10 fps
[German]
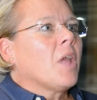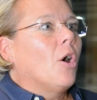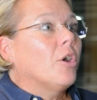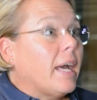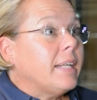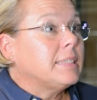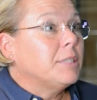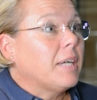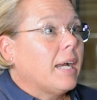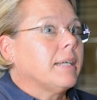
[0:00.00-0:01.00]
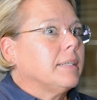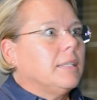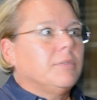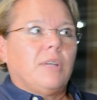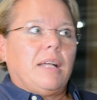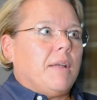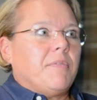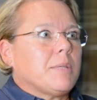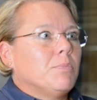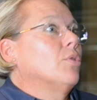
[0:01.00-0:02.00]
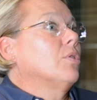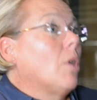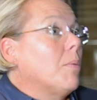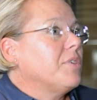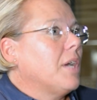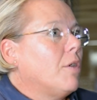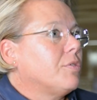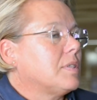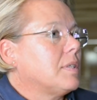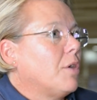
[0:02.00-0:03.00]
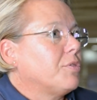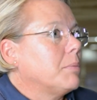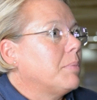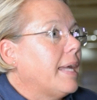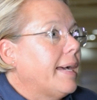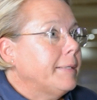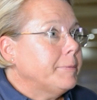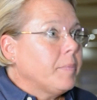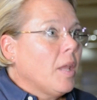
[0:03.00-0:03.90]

Und dann ist die Frage, ne, irgendwo an, an welchem Punkt kommen wir aufs, auf den Plan.